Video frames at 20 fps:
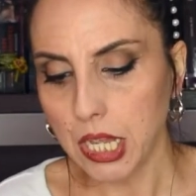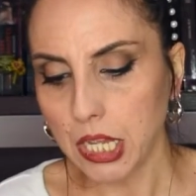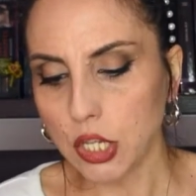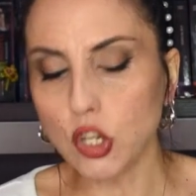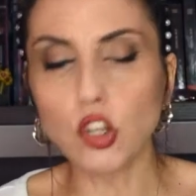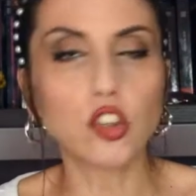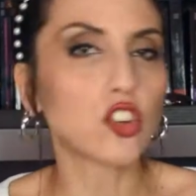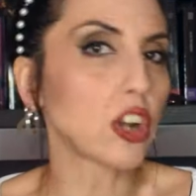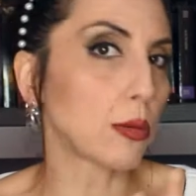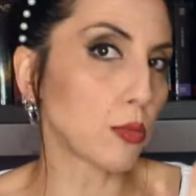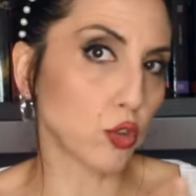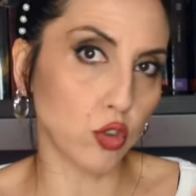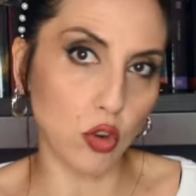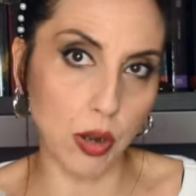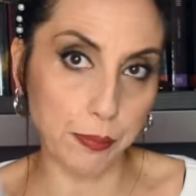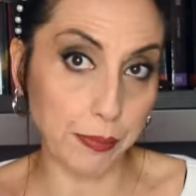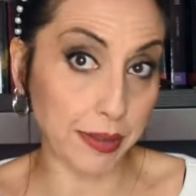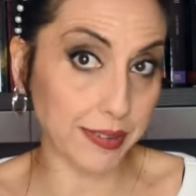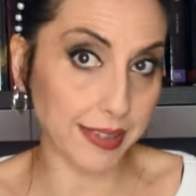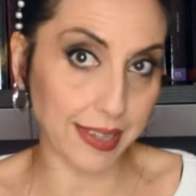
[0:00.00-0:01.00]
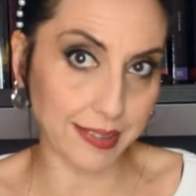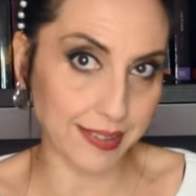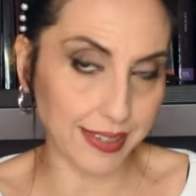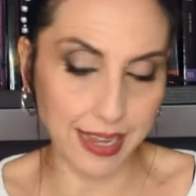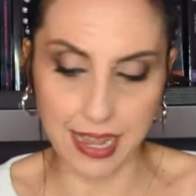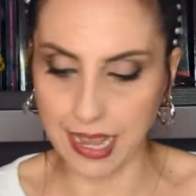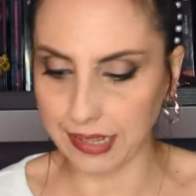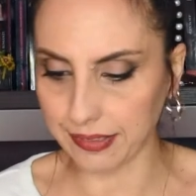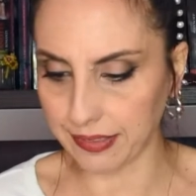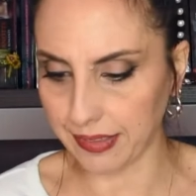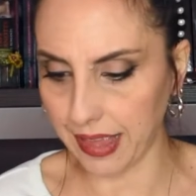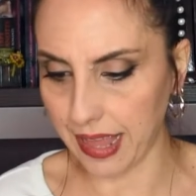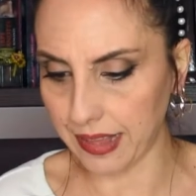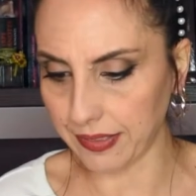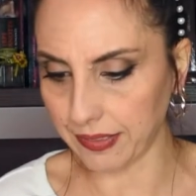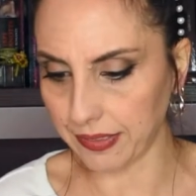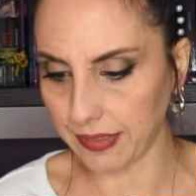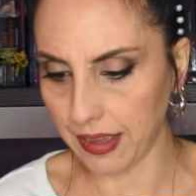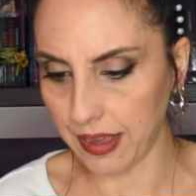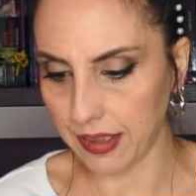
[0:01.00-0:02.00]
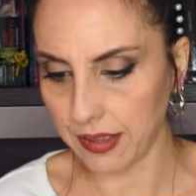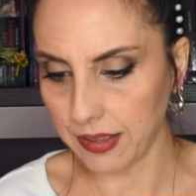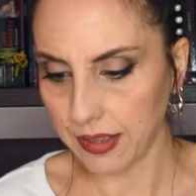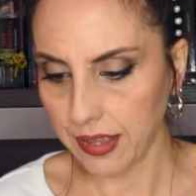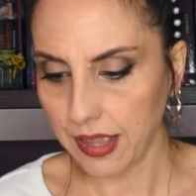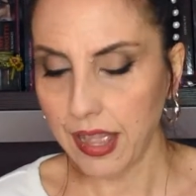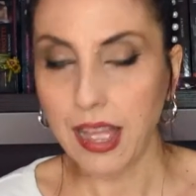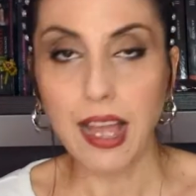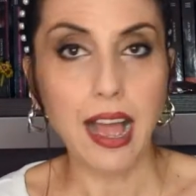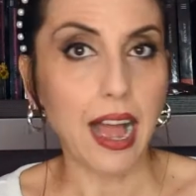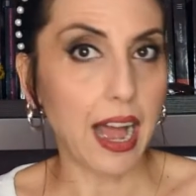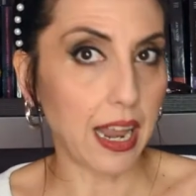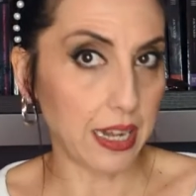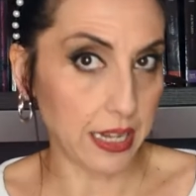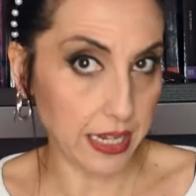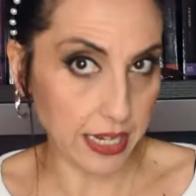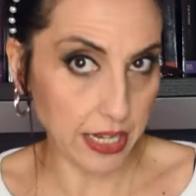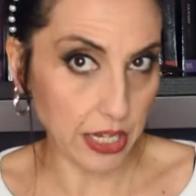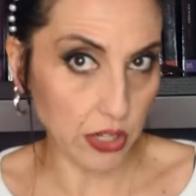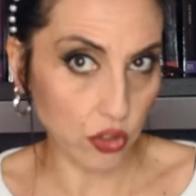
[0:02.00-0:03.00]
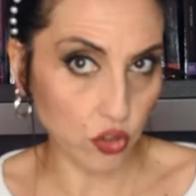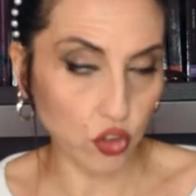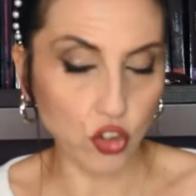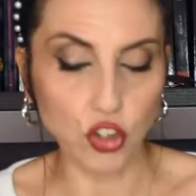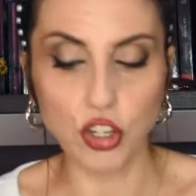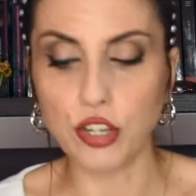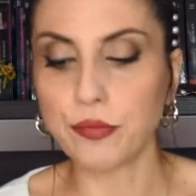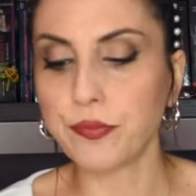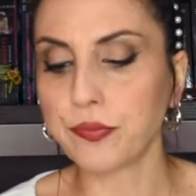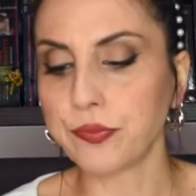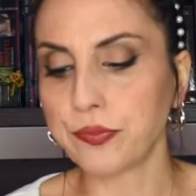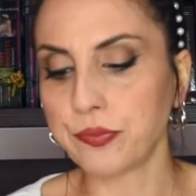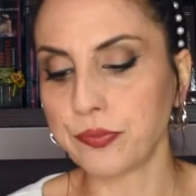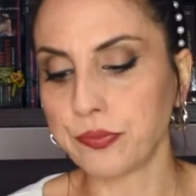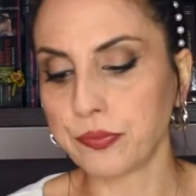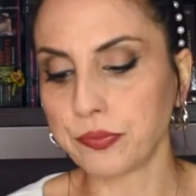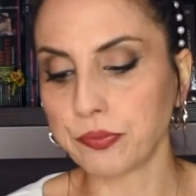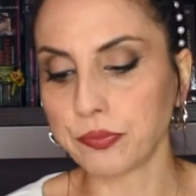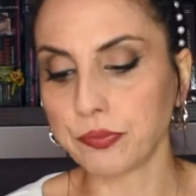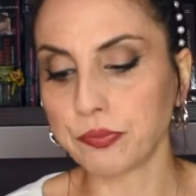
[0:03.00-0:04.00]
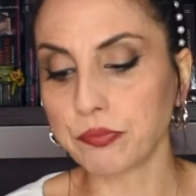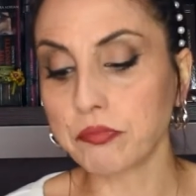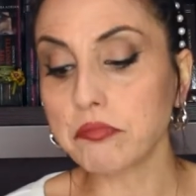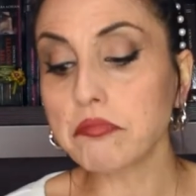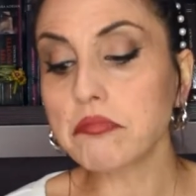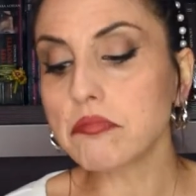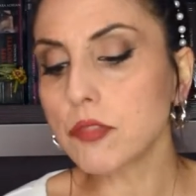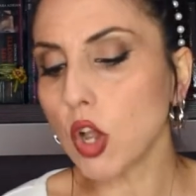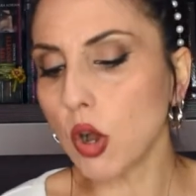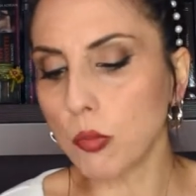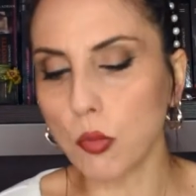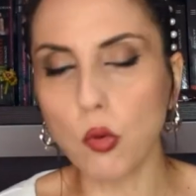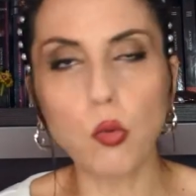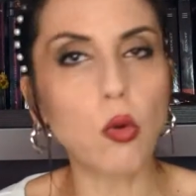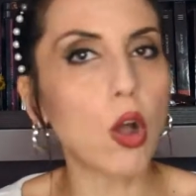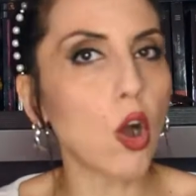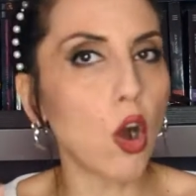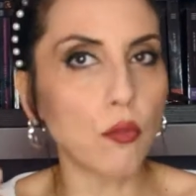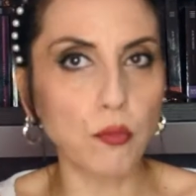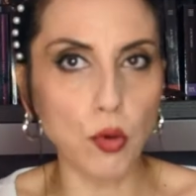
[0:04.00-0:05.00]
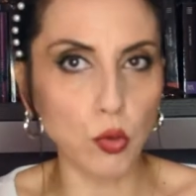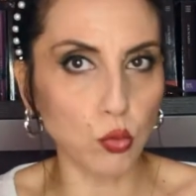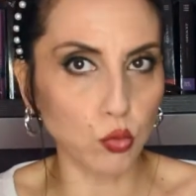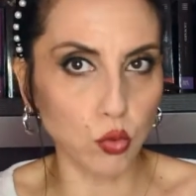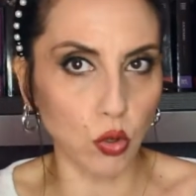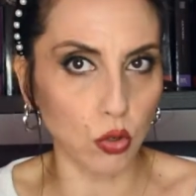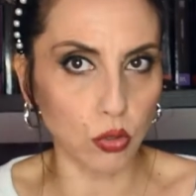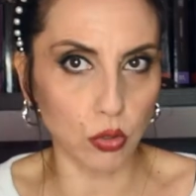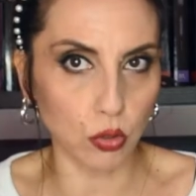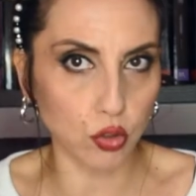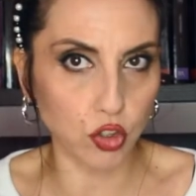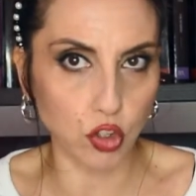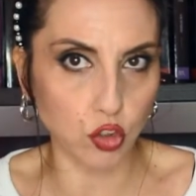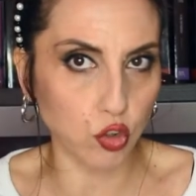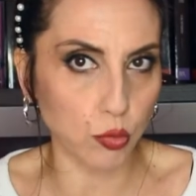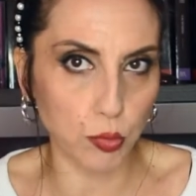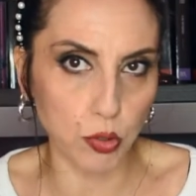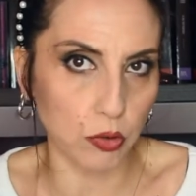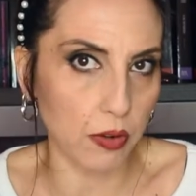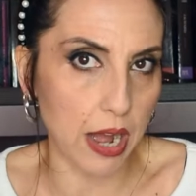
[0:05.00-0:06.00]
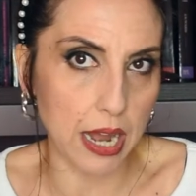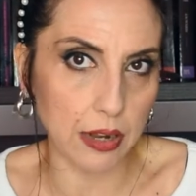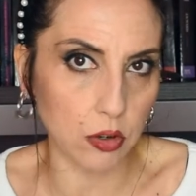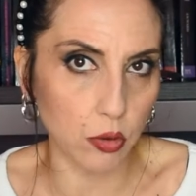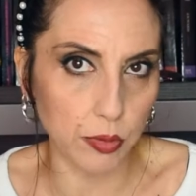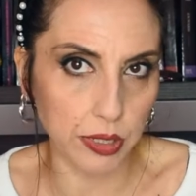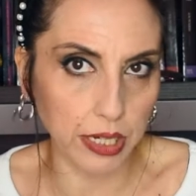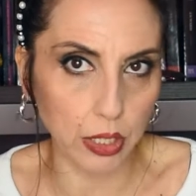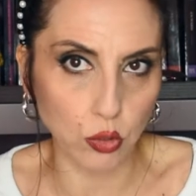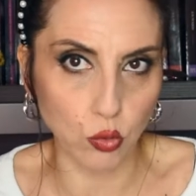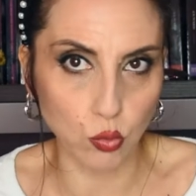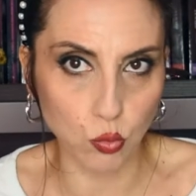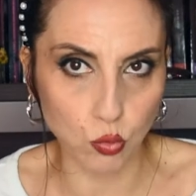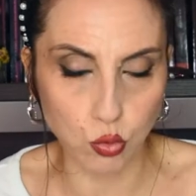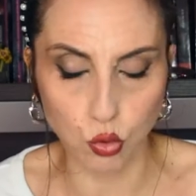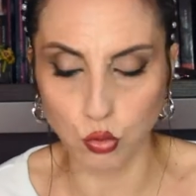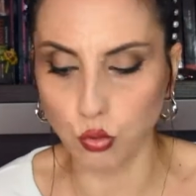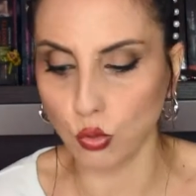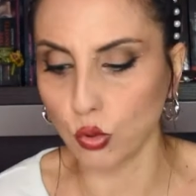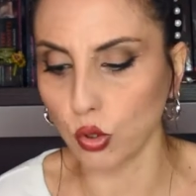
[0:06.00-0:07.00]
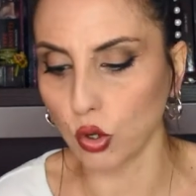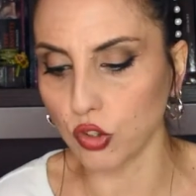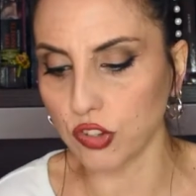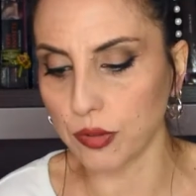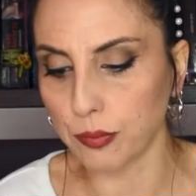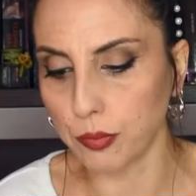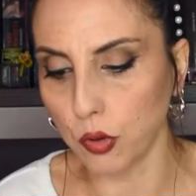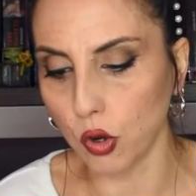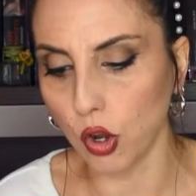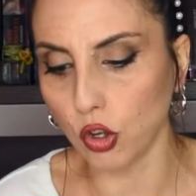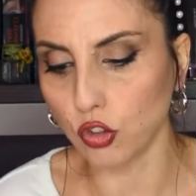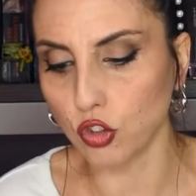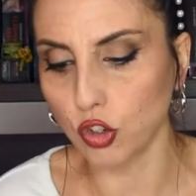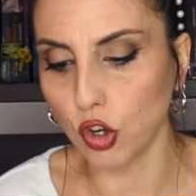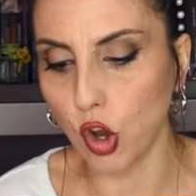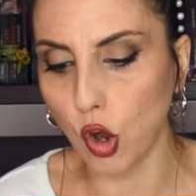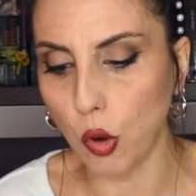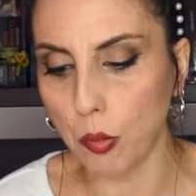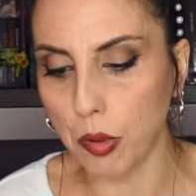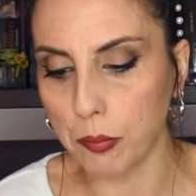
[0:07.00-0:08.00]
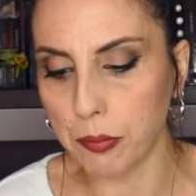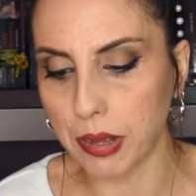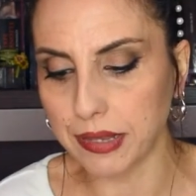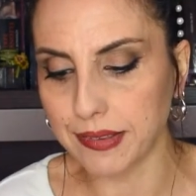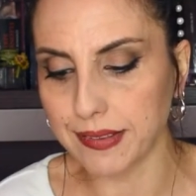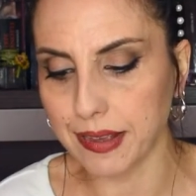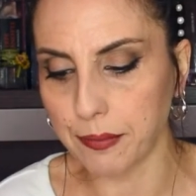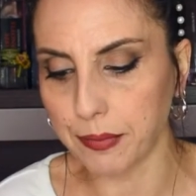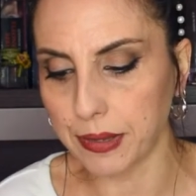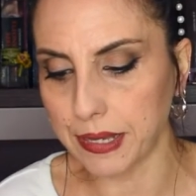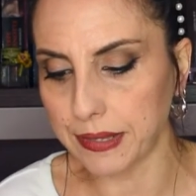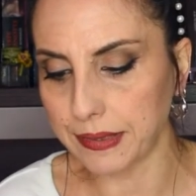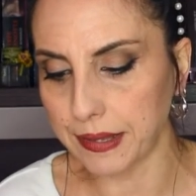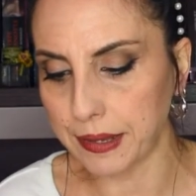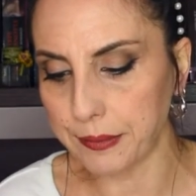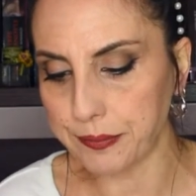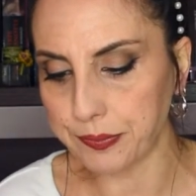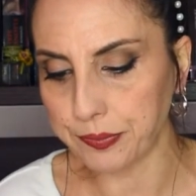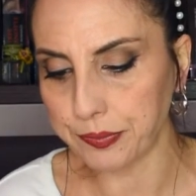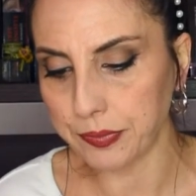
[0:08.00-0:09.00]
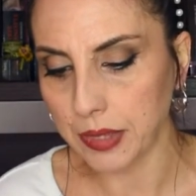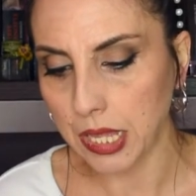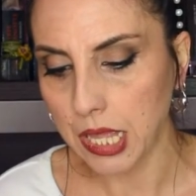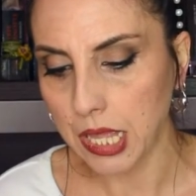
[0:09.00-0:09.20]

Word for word: Io diciamo sono abbastanza attenta all'inci. Mm. Comunque ho voluto lo stesso provarlo perché non uso solo cose biologiche come ben sapete.